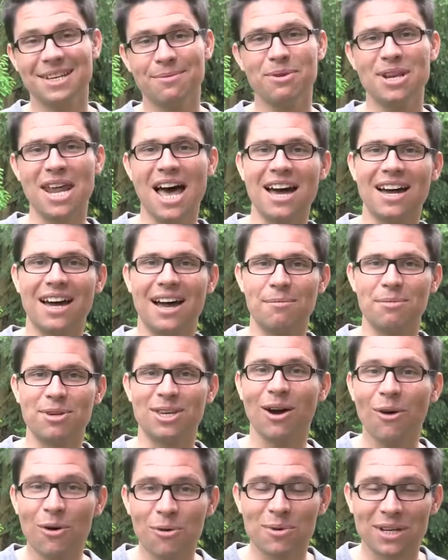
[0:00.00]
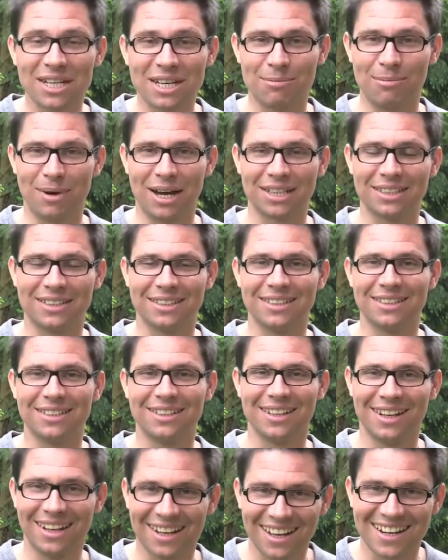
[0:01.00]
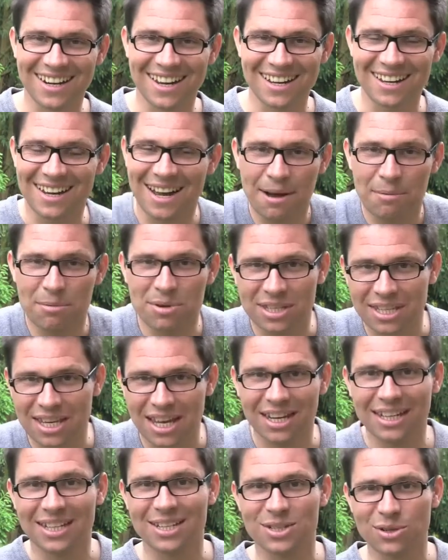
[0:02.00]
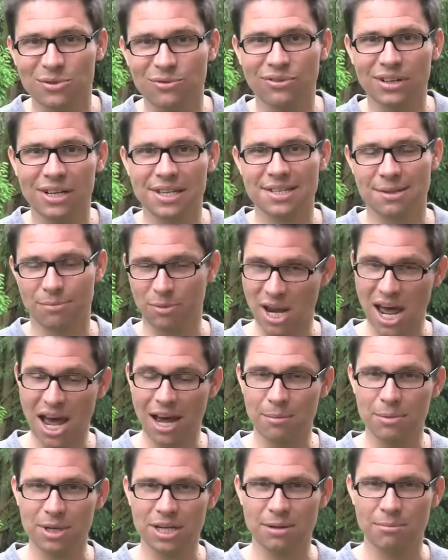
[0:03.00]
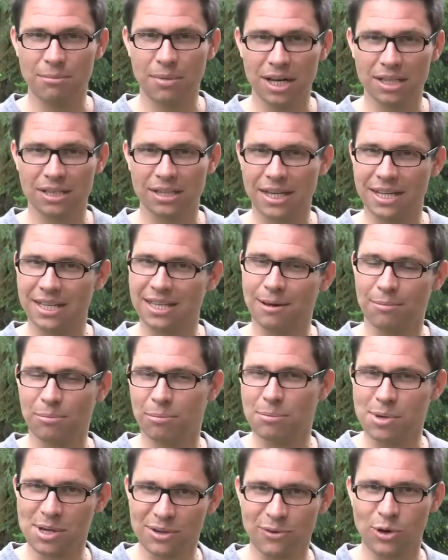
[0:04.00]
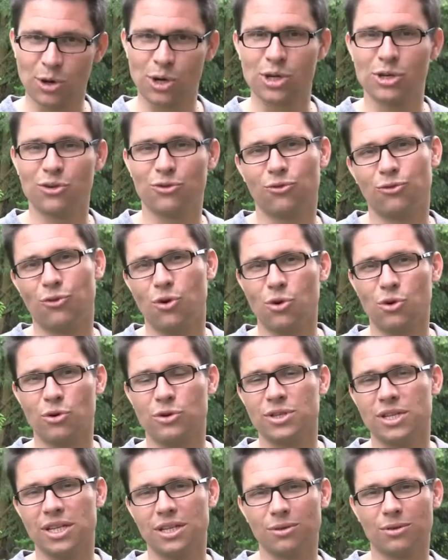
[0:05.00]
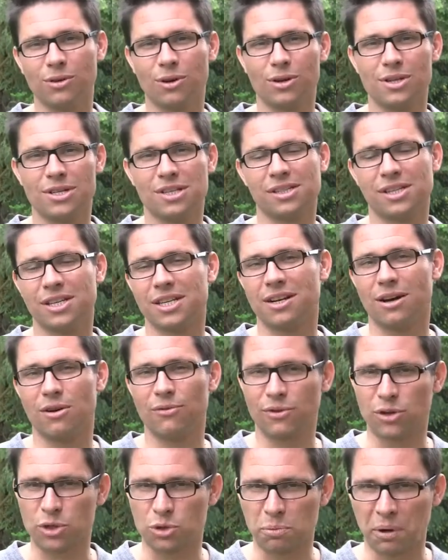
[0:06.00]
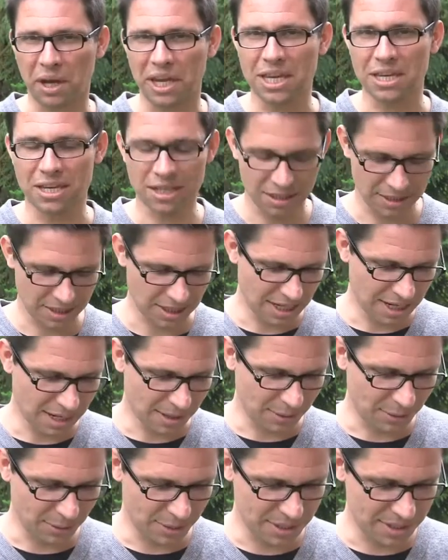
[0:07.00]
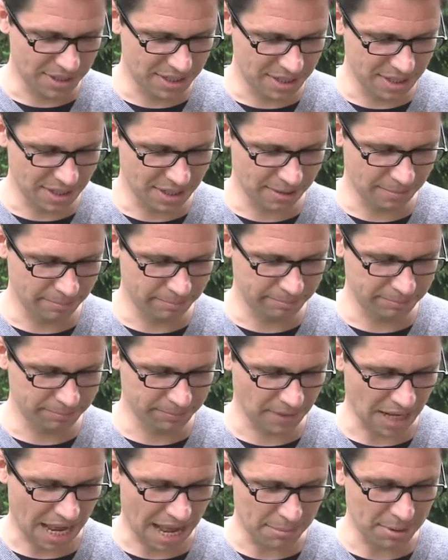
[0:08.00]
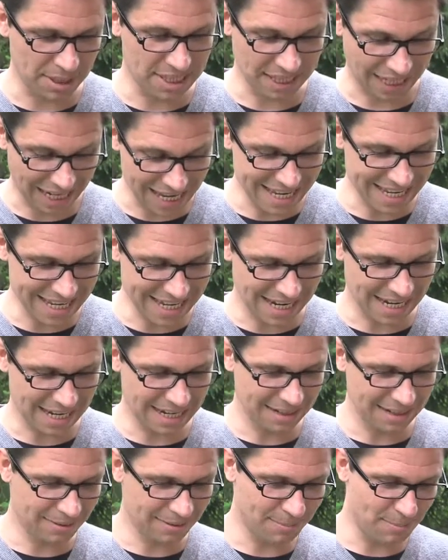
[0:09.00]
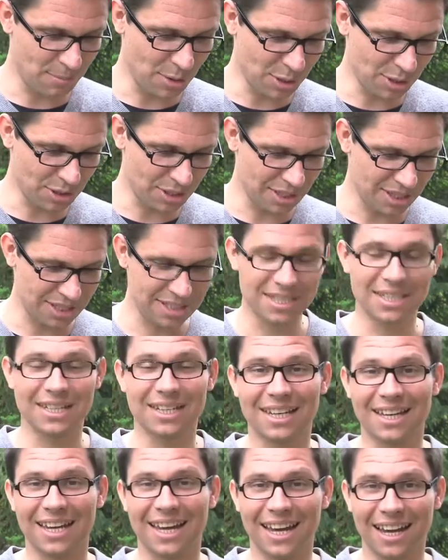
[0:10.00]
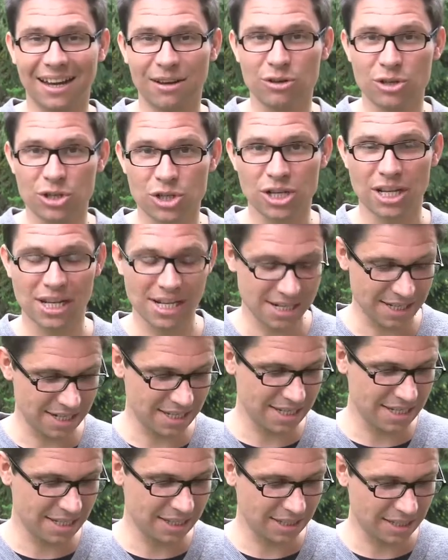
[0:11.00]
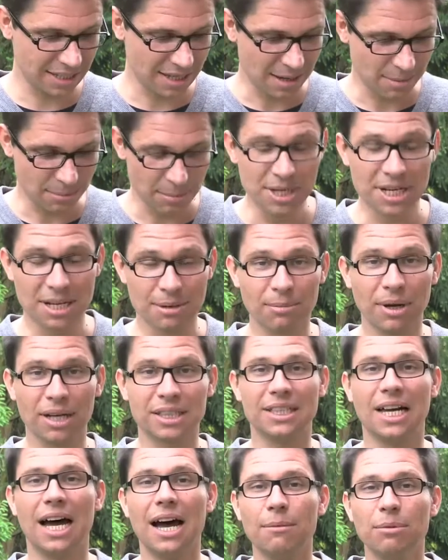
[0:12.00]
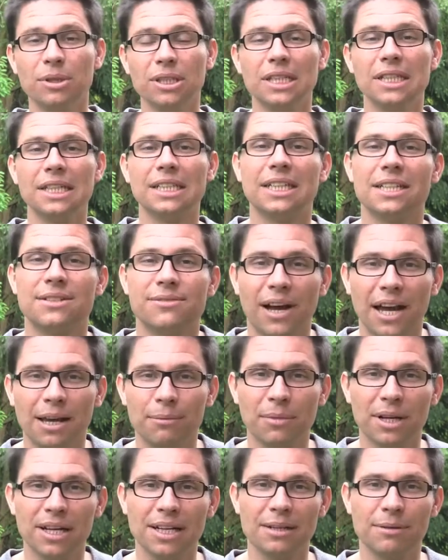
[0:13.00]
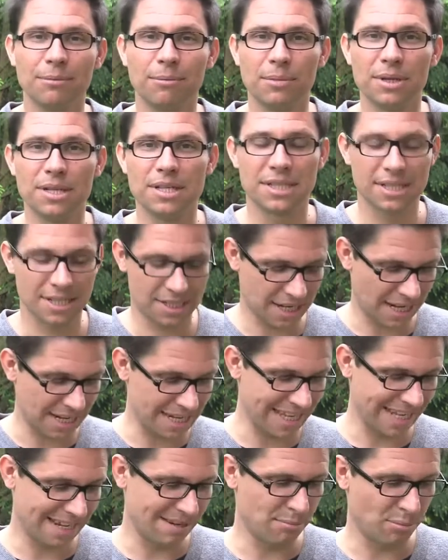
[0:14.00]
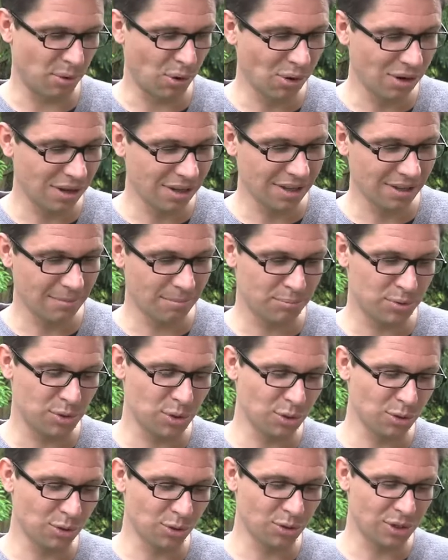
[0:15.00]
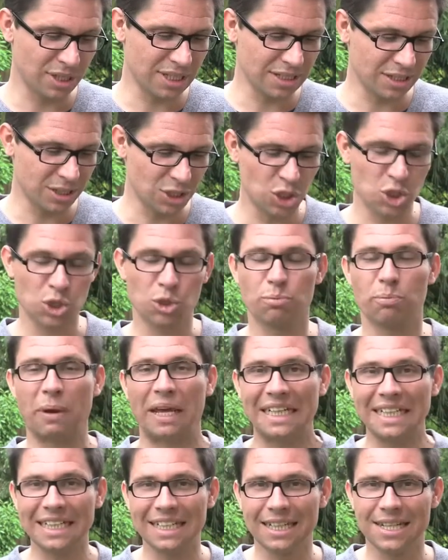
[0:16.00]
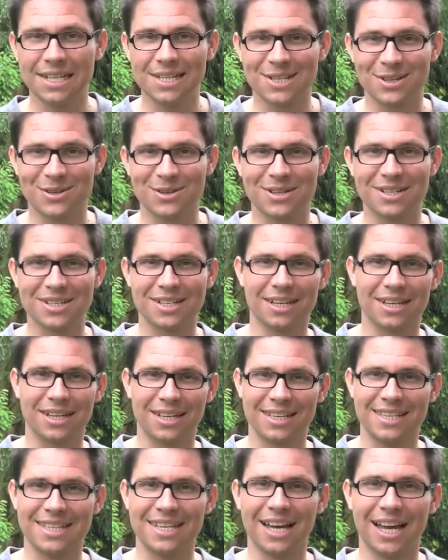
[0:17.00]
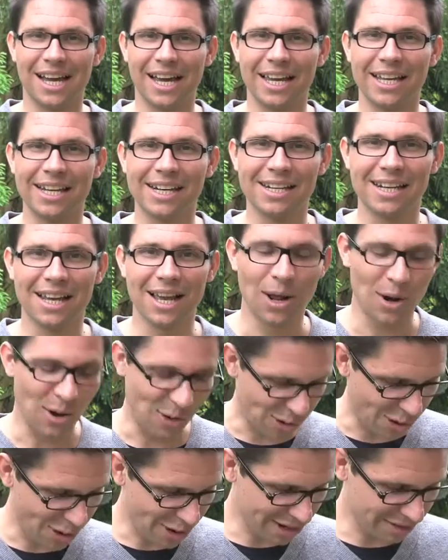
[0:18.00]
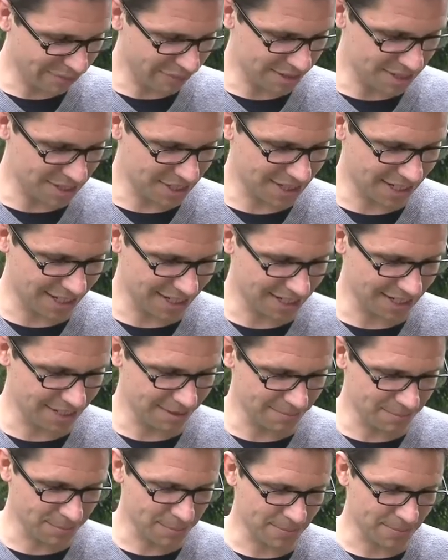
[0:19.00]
Seminare habe ich auch mitgemacht. Äh, leider habe ich gar nicht so viele Seminare mitgemacht, denn ich habe mich wirklich fokussiert und konzentriert auf Gespräche. Und, ähm, aber drei möchte ich äh, herausstellen, die ich mitgemacht habe. Das war einmal mit Daniel Böhle, Psychologie des Spendens und äh, hier ein Learning, was ich hatte.